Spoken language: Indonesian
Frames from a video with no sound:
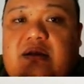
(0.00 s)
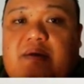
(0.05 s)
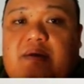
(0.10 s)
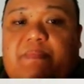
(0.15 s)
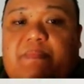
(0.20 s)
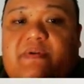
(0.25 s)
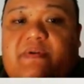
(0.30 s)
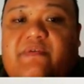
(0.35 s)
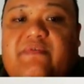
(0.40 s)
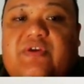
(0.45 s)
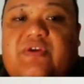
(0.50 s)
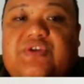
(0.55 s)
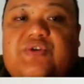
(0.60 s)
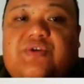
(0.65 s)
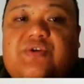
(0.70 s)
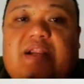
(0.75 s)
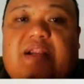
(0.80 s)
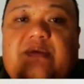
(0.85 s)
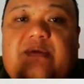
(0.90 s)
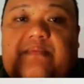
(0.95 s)

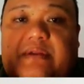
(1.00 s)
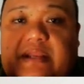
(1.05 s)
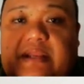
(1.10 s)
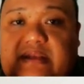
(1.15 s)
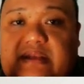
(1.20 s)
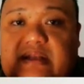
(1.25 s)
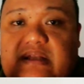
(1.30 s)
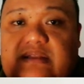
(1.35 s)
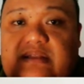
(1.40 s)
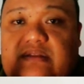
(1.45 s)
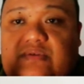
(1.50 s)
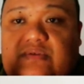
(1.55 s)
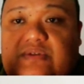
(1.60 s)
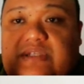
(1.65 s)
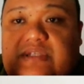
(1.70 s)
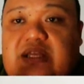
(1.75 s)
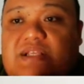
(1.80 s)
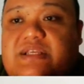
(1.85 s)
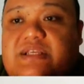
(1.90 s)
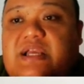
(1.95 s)
keprofesionalan mereka tentu
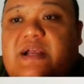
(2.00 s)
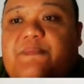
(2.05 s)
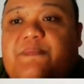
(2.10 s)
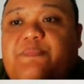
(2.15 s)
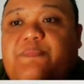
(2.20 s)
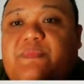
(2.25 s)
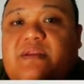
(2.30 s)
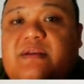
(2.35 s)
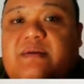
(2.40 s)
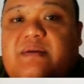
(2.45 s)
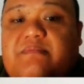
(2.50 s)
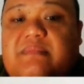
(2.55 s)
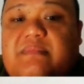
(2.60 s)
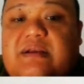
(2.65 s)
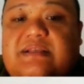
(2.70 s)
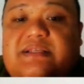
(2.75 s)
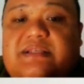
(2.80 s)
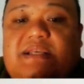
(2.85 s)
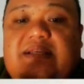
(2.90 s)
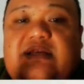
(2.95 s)
saja
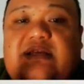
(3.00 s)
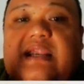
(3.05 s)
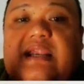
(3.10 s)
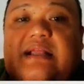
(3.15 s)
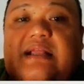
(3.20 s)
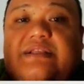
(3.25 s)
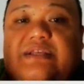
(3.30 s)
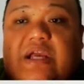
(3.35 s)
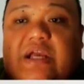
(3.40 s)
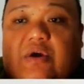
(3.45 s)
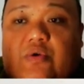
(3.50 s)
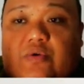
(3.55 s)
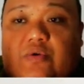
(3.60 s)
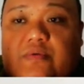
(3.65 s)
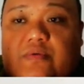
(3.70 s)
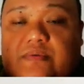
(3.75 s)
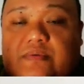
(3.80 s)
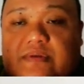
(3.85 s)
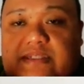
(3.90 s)
masih kalah jauh.